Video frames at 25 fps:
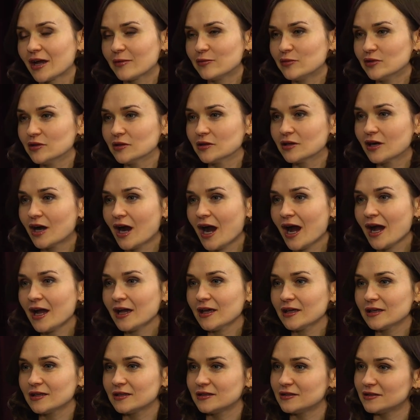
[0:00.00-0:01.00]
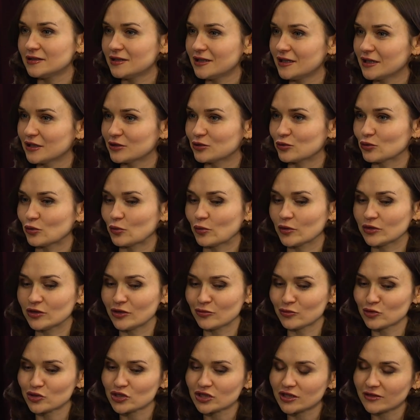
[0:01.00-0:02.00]
белка нету,
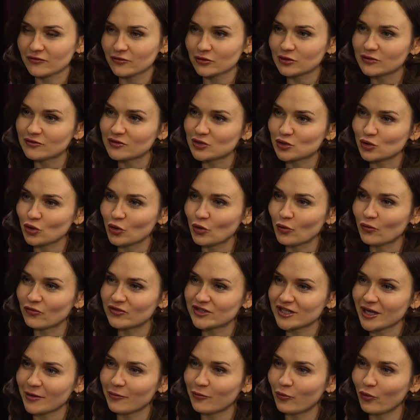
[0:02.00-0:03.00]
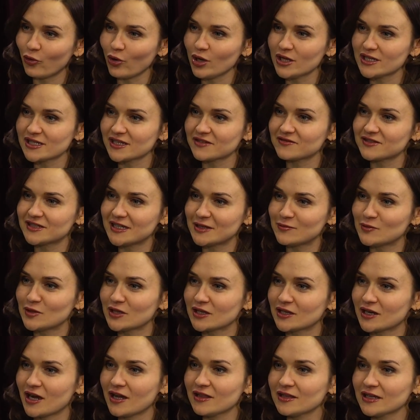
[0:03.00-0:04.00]
потому что вот все, вся польза, все
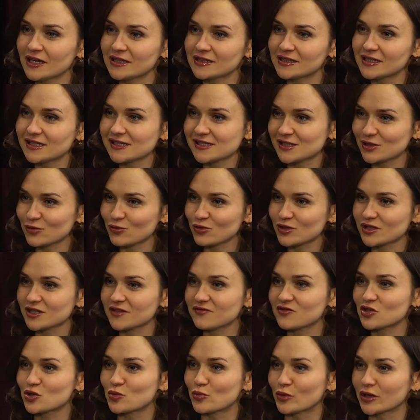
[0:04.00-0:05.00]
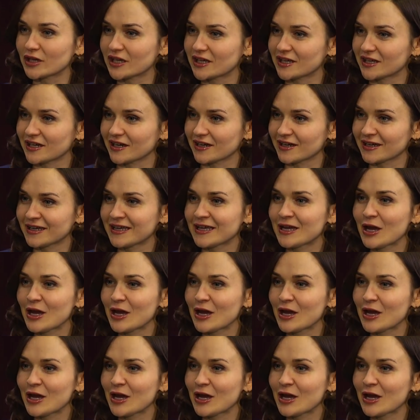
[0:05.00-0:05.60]
минералы, они остаются в жмыхе.